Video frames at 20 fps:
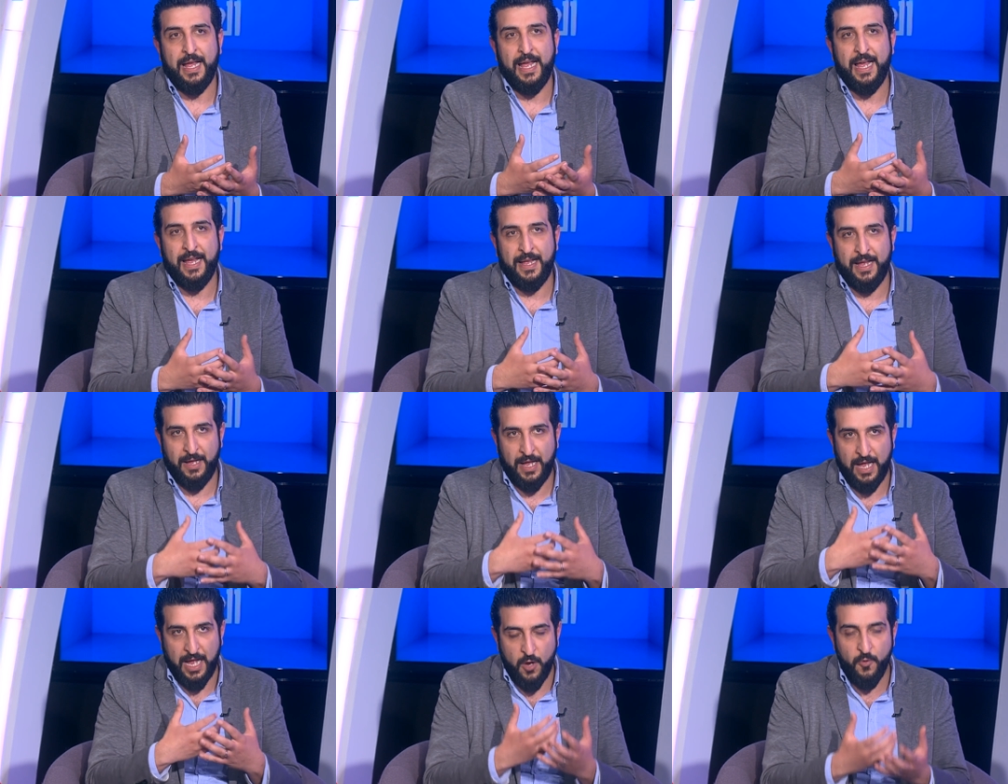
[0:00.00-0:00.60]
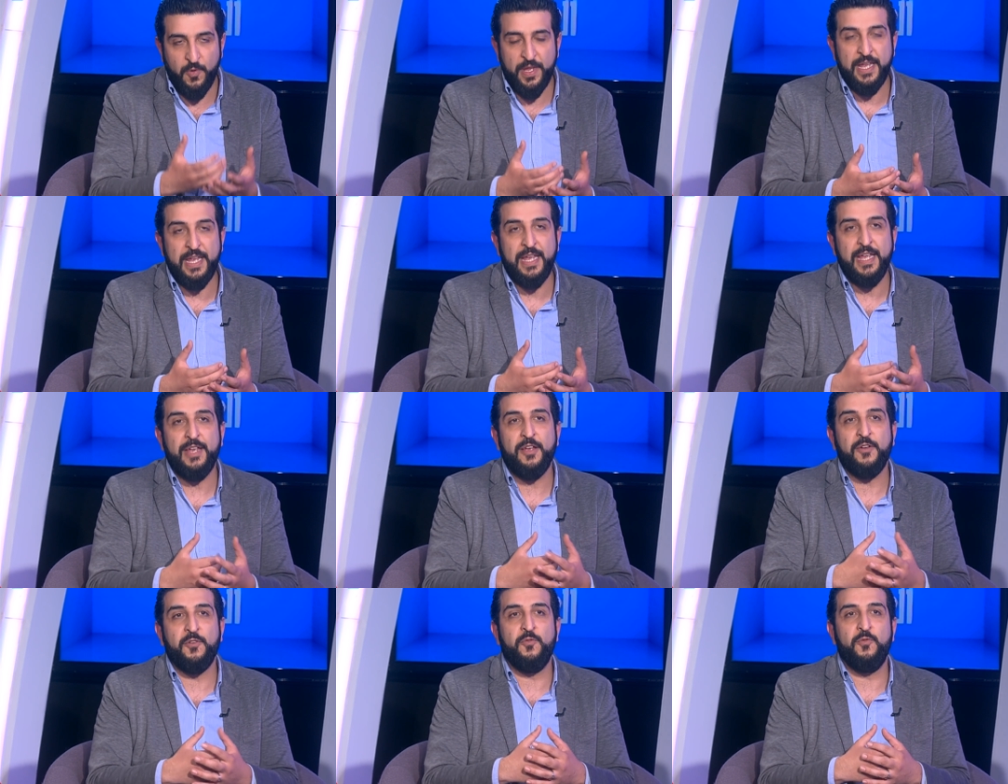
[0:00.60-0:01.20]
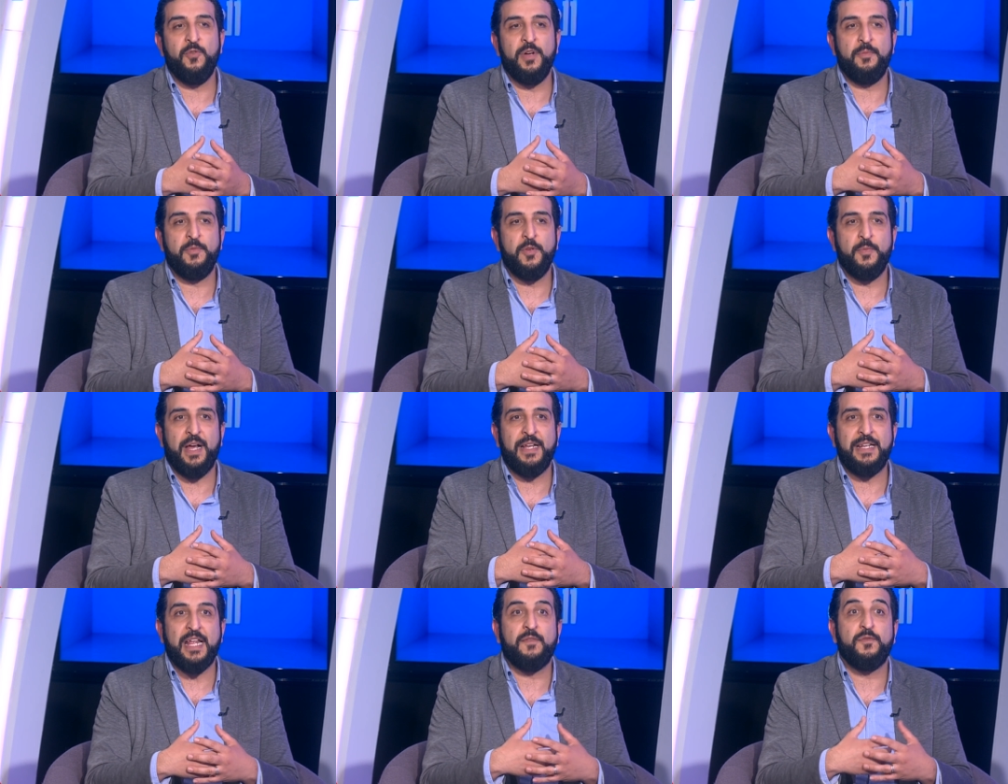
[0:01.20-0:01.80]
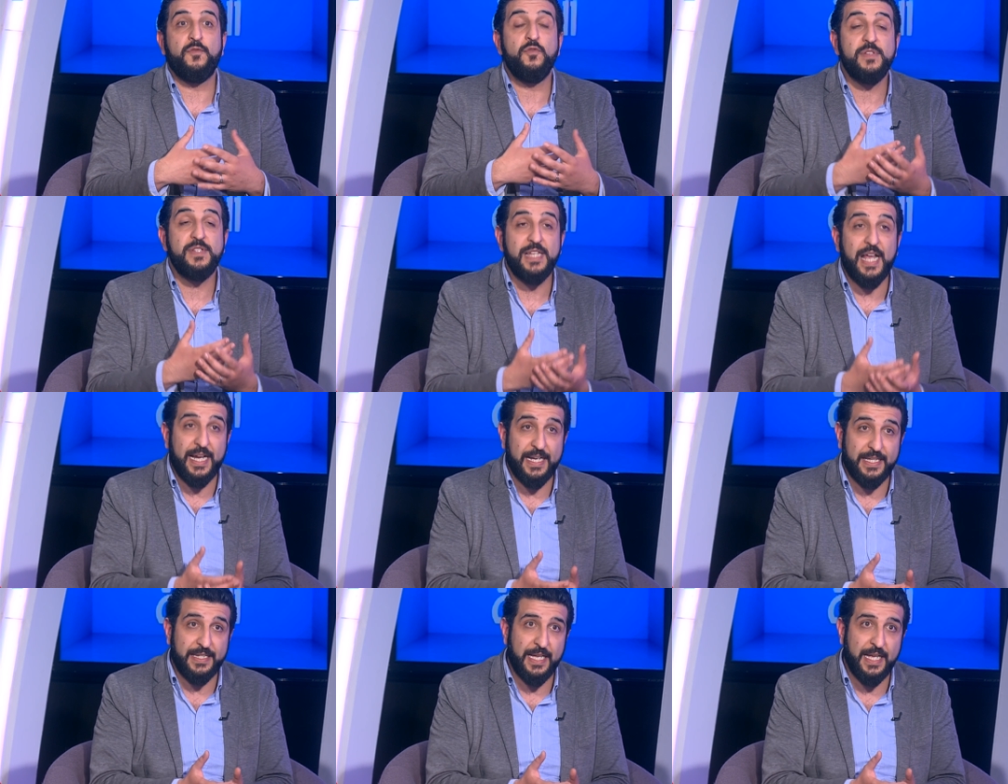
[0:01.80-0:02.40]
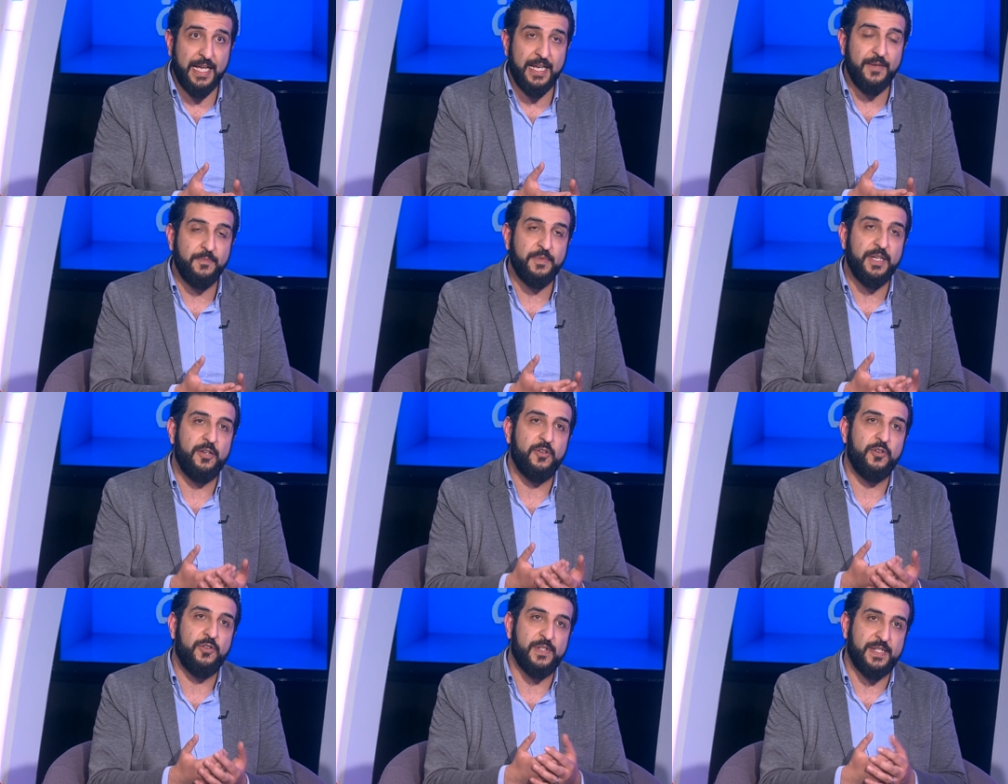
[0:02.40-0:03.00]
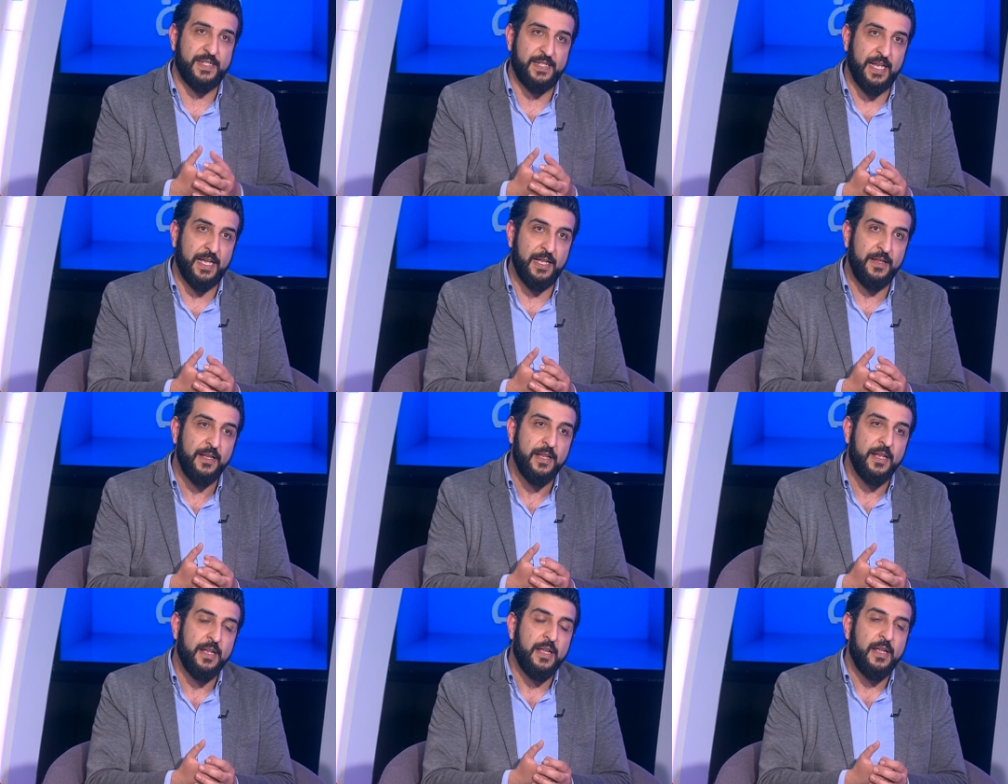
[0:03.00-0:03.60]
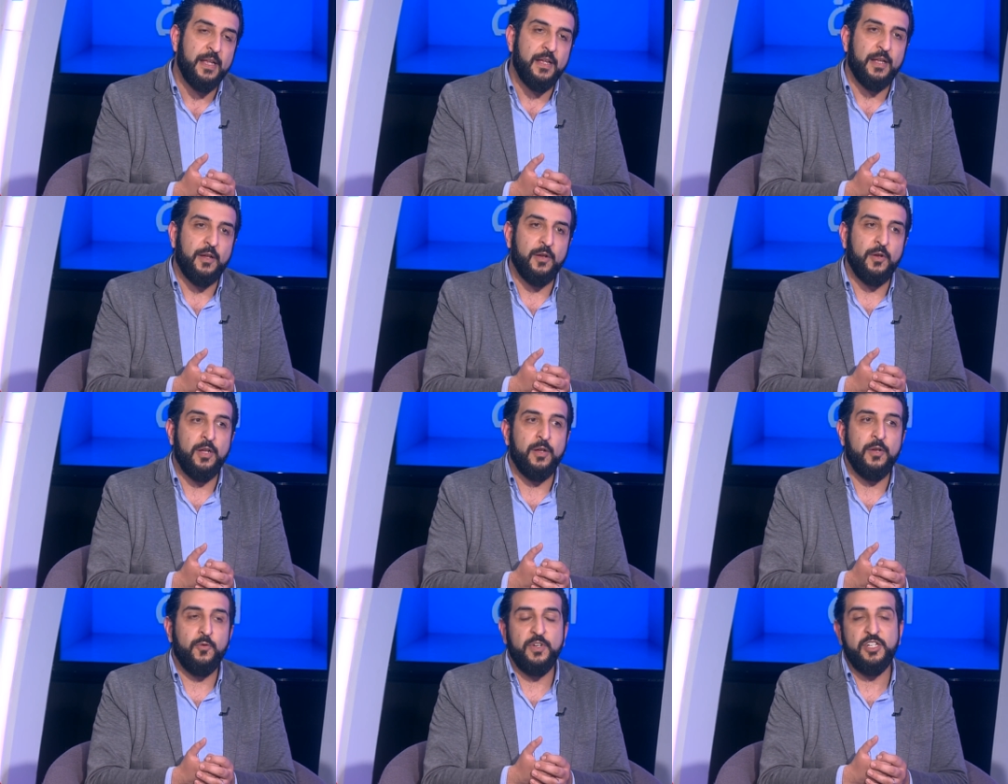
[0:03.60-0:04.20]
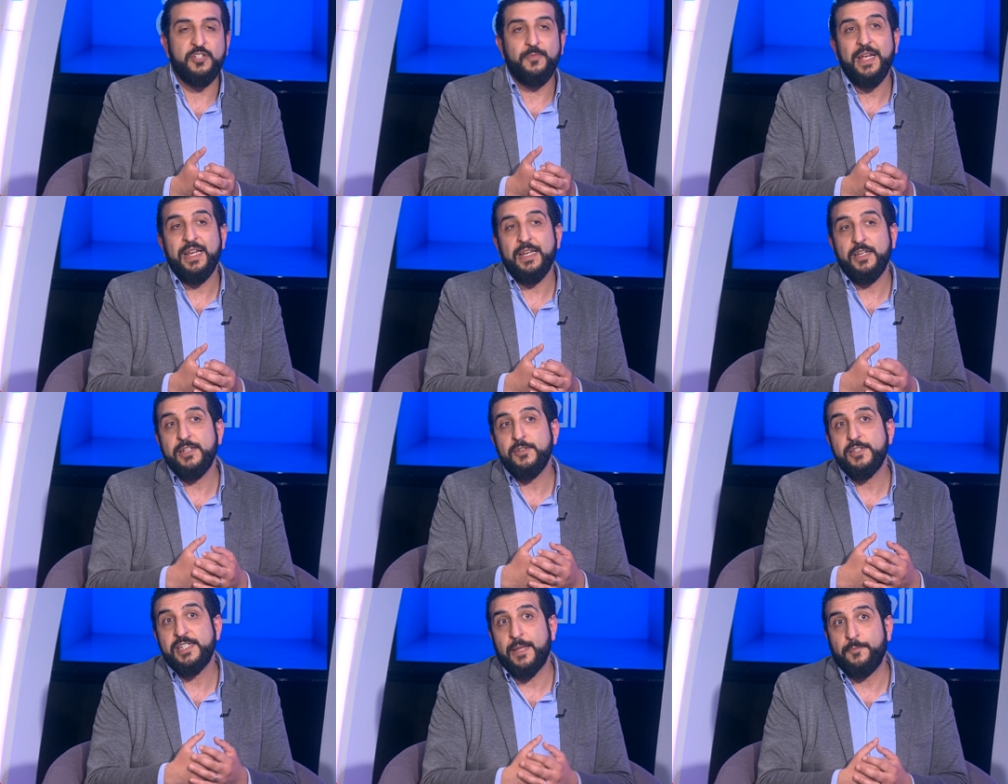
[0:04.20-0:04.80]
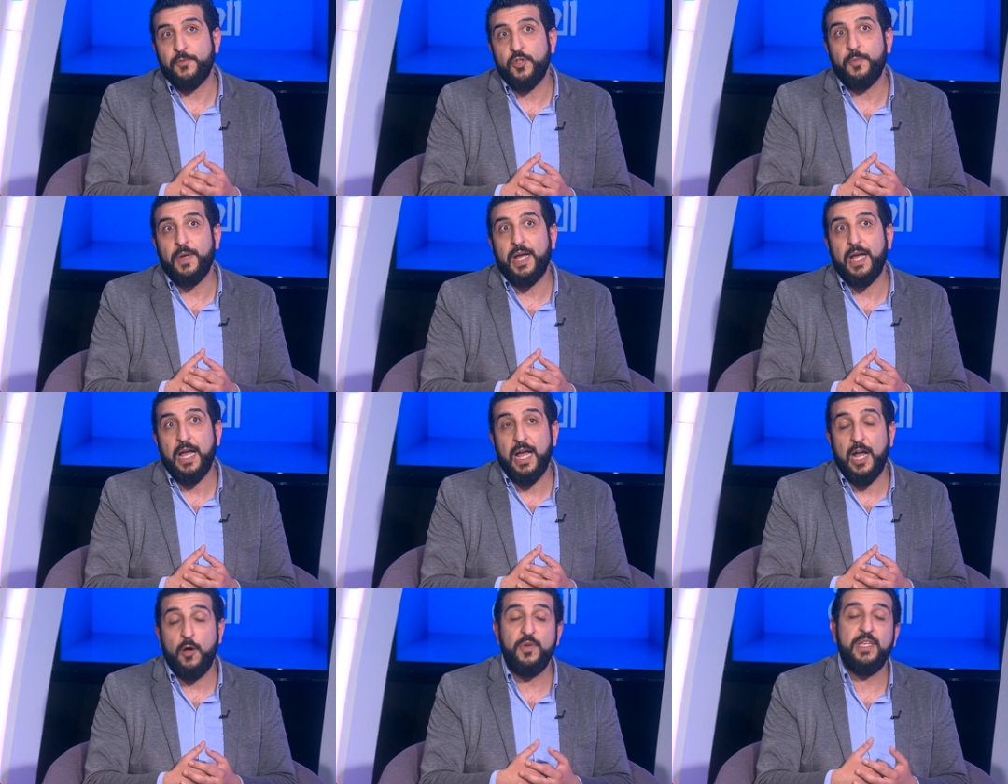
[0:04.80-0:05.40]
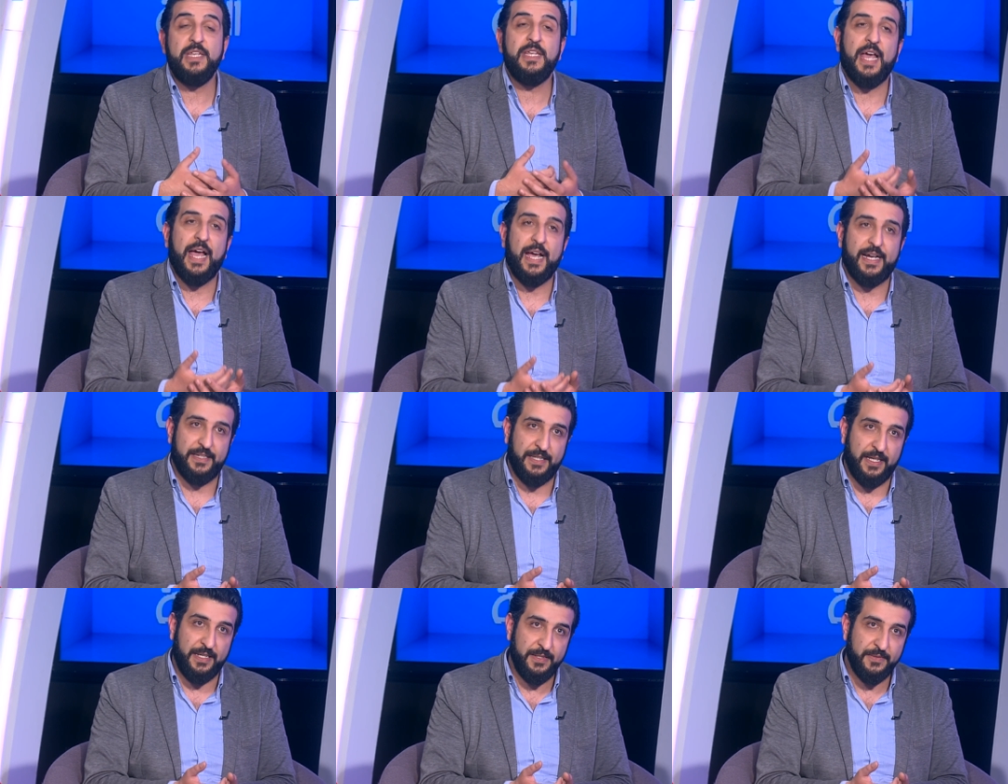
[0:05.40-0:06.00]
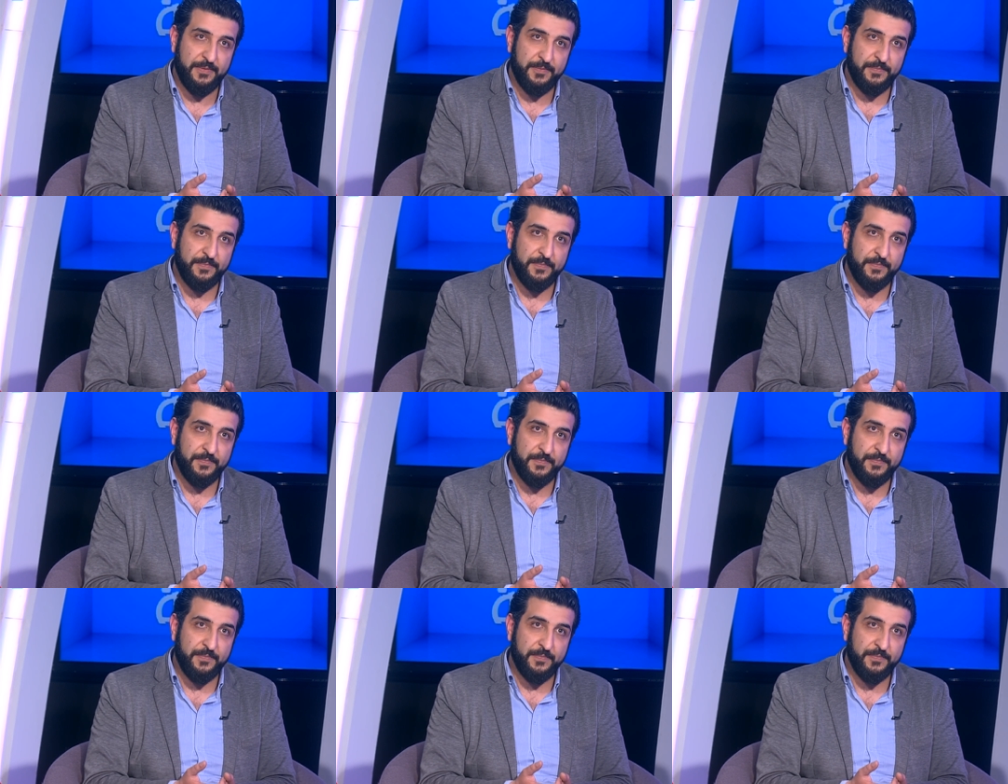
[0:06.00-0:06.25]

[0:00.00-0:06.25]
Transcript: قوي آه، قوي وبيبقى نرفوز اكثر من الانثى واجمالا الانثى بتبقى قويه اكثر